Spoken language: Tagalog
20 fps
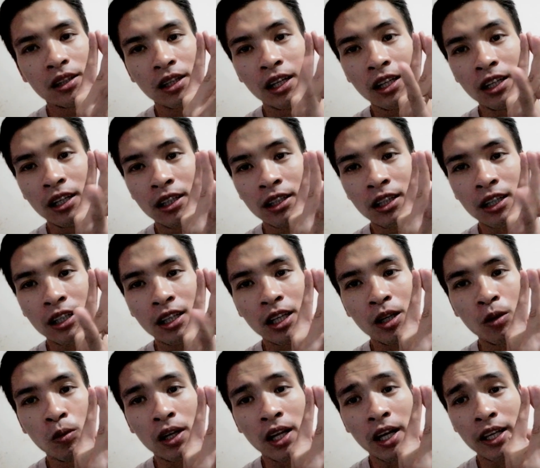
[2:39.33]
na,
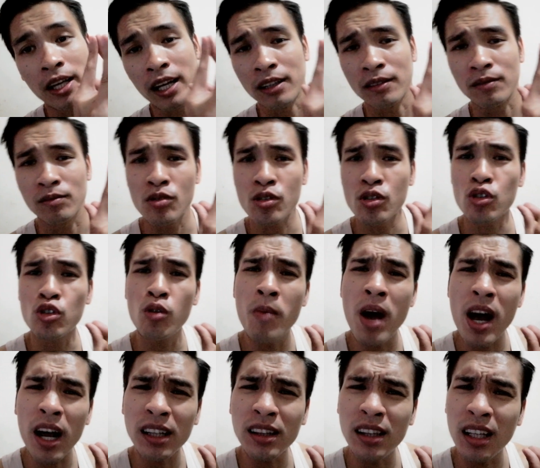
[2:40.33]
naghihiwala yan. So,
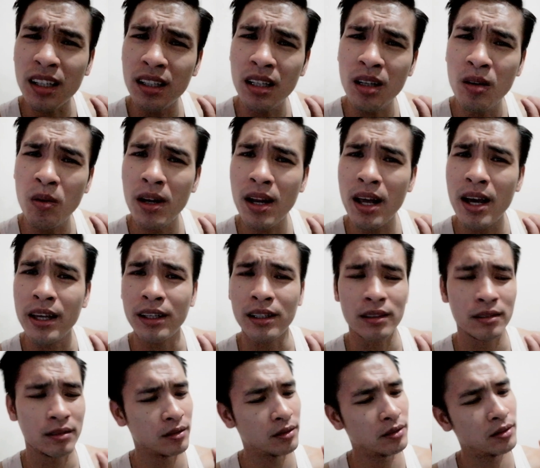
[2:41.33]
bakit naghihiwalay?
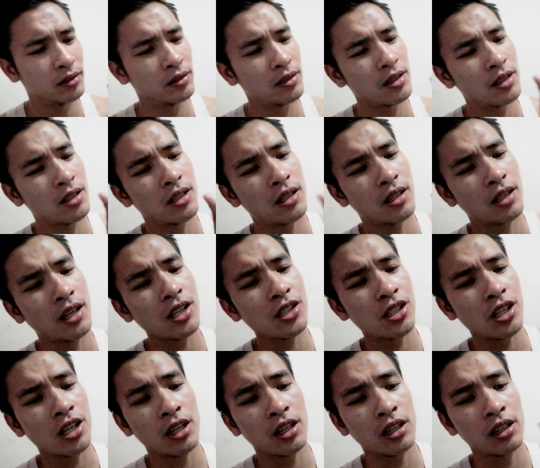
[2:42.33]

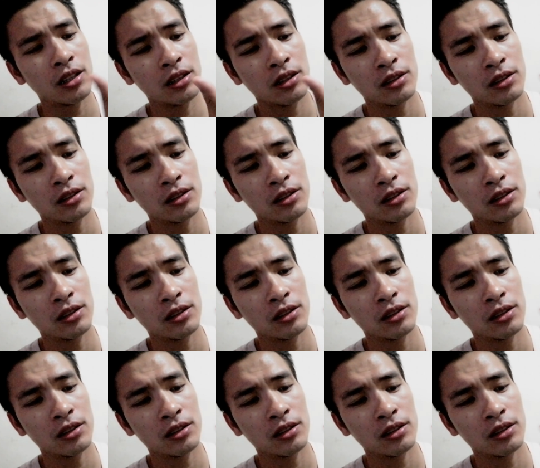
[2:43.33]
Kasi,